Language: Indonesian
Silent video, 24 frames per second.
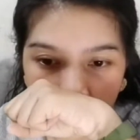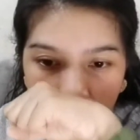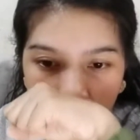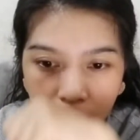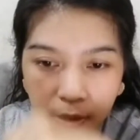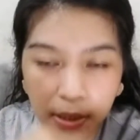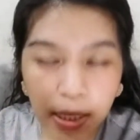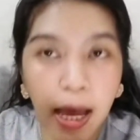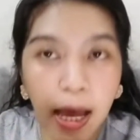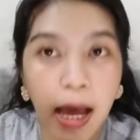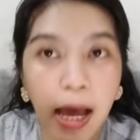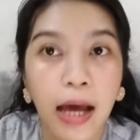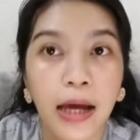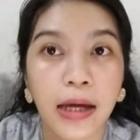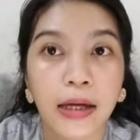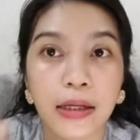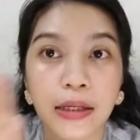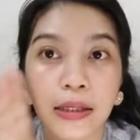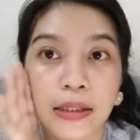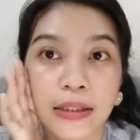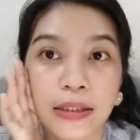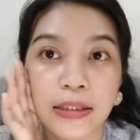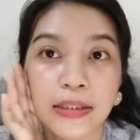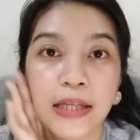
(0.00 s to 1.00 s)
ya,
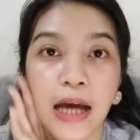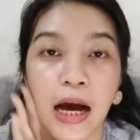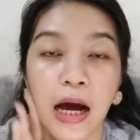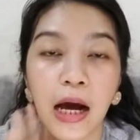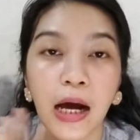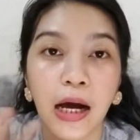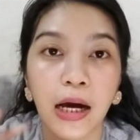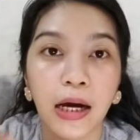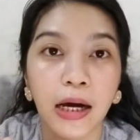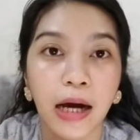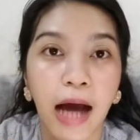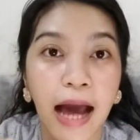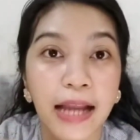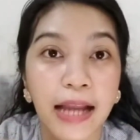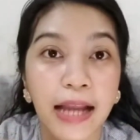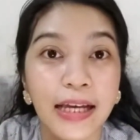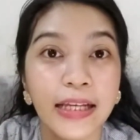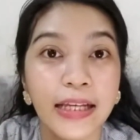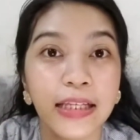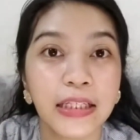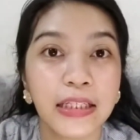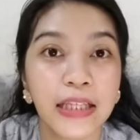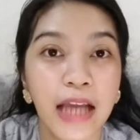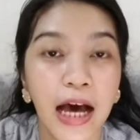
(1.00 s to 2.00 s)
yang uh, ada
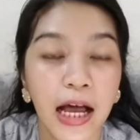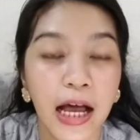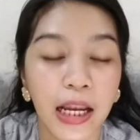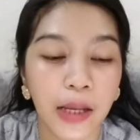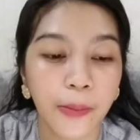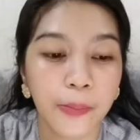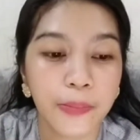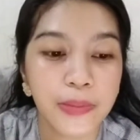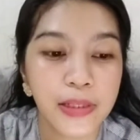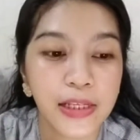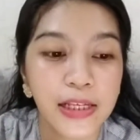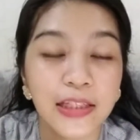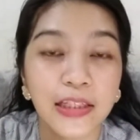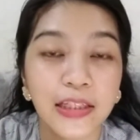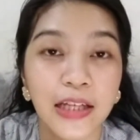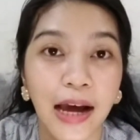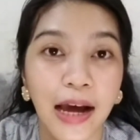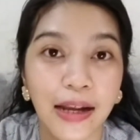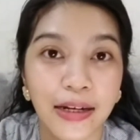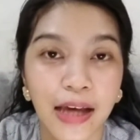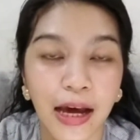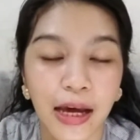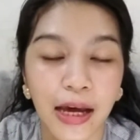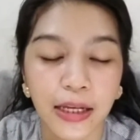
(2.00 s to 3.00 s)
di dalam si
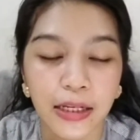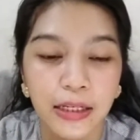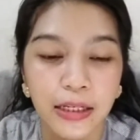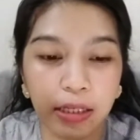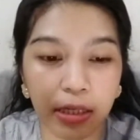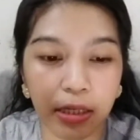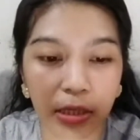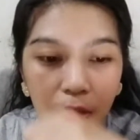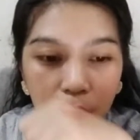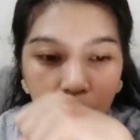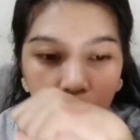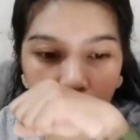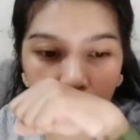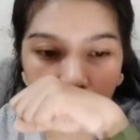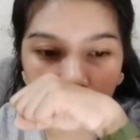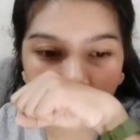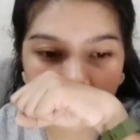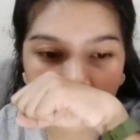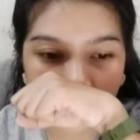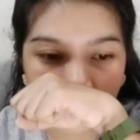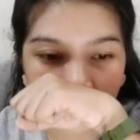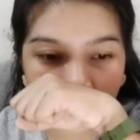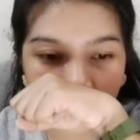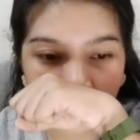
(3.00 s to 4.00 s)
Shada ini gitu.
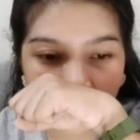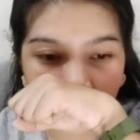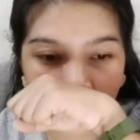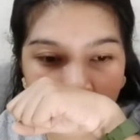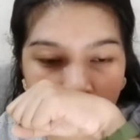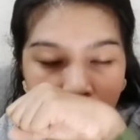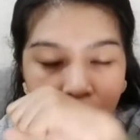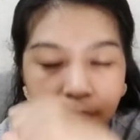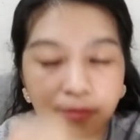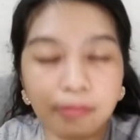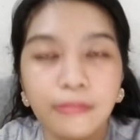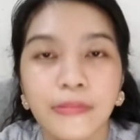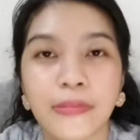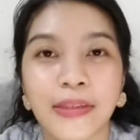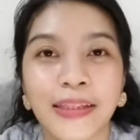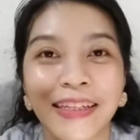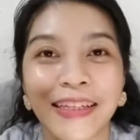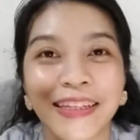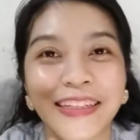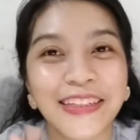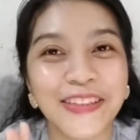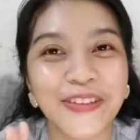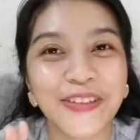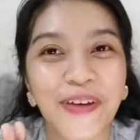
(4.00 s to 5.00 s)
Hmm,
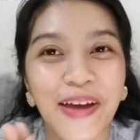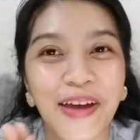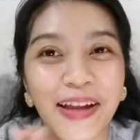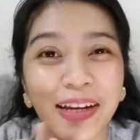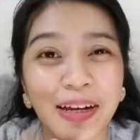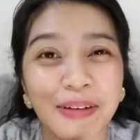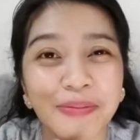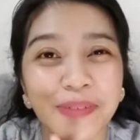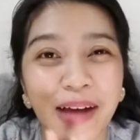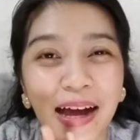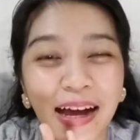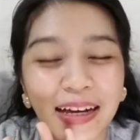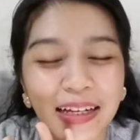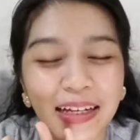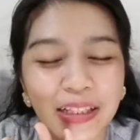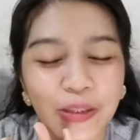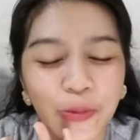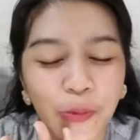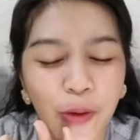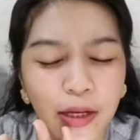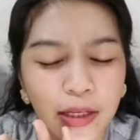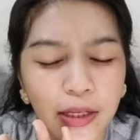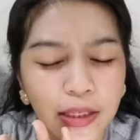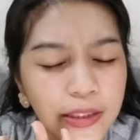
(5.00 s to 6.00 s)
ini tuh enak banget
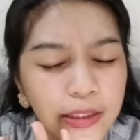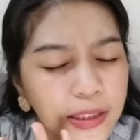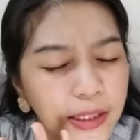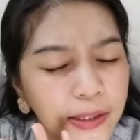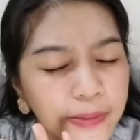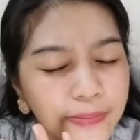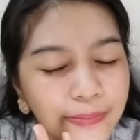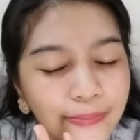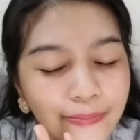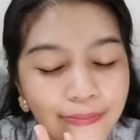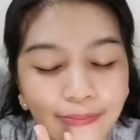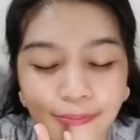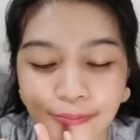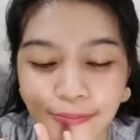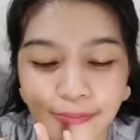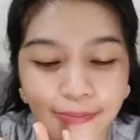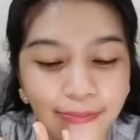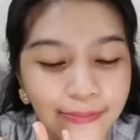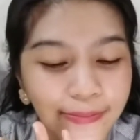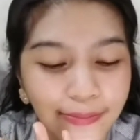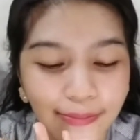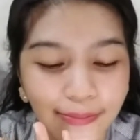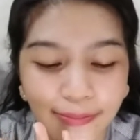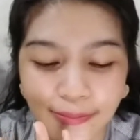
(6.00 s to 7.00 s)
wanginya. Hmm.
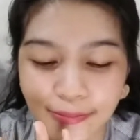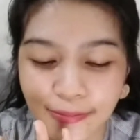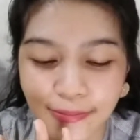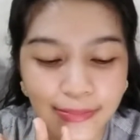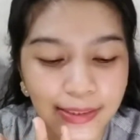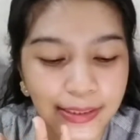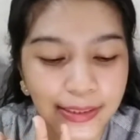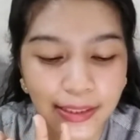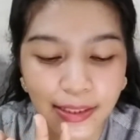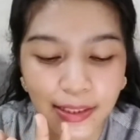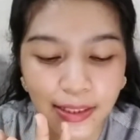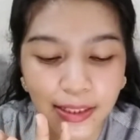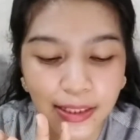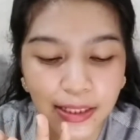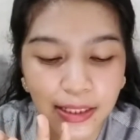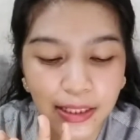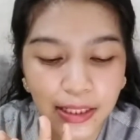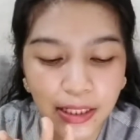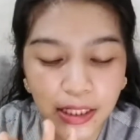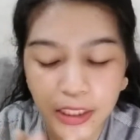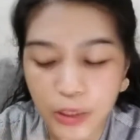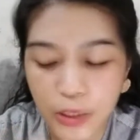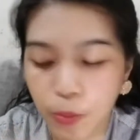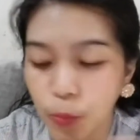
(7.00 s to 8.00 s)

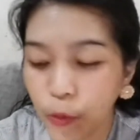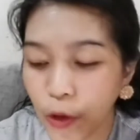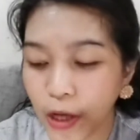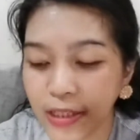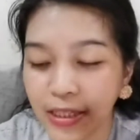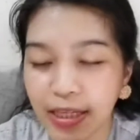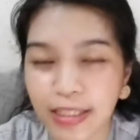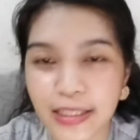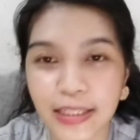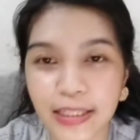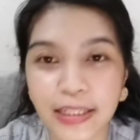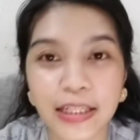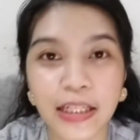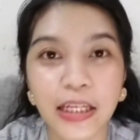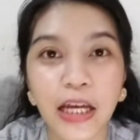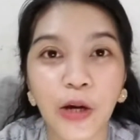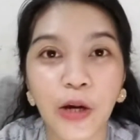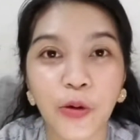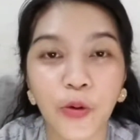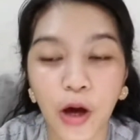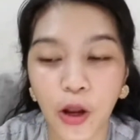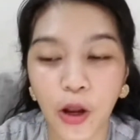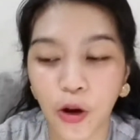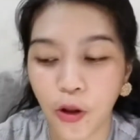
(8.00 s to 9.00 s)
Semuanya sih. Jadi
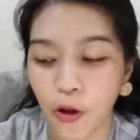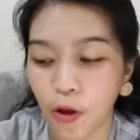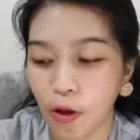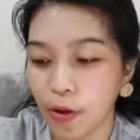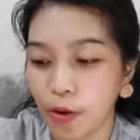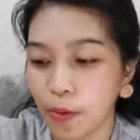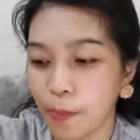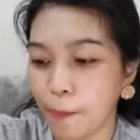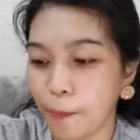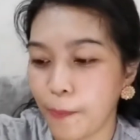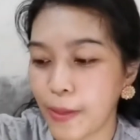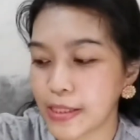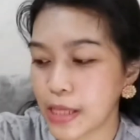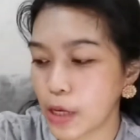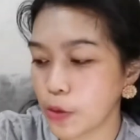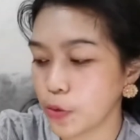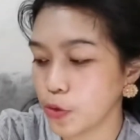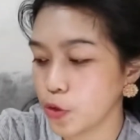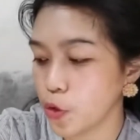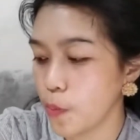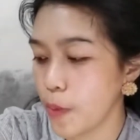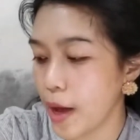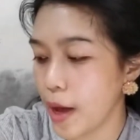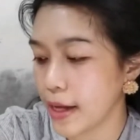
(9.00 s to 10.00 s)
aku kalau pas
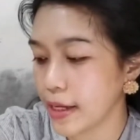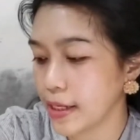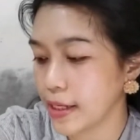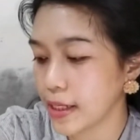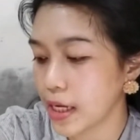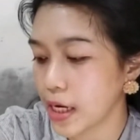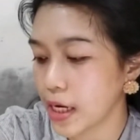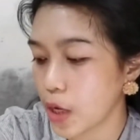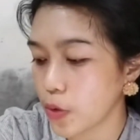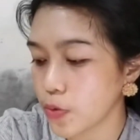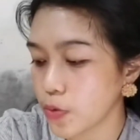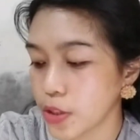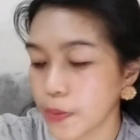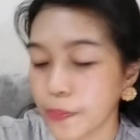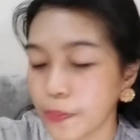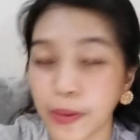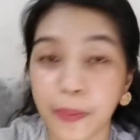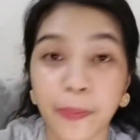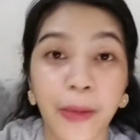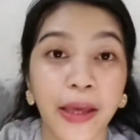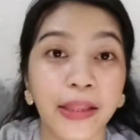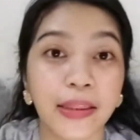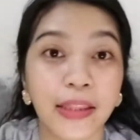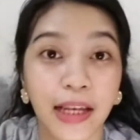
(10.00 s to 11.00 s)
aku nyobain kan aku sempat
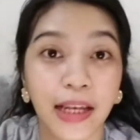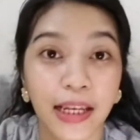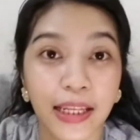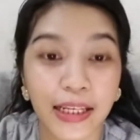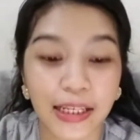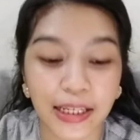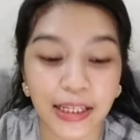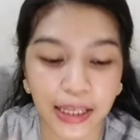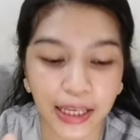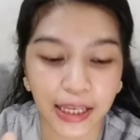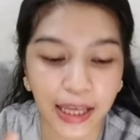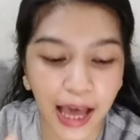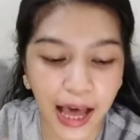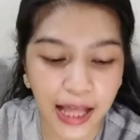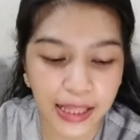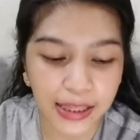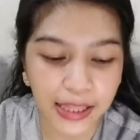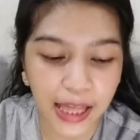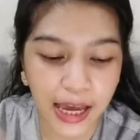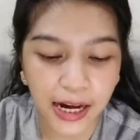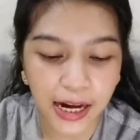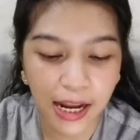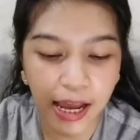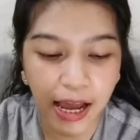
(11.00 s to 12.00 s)
battlein nih
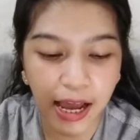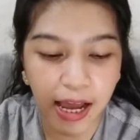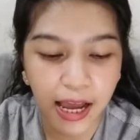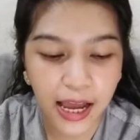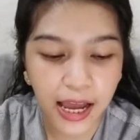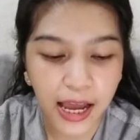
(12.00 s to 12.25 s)
antara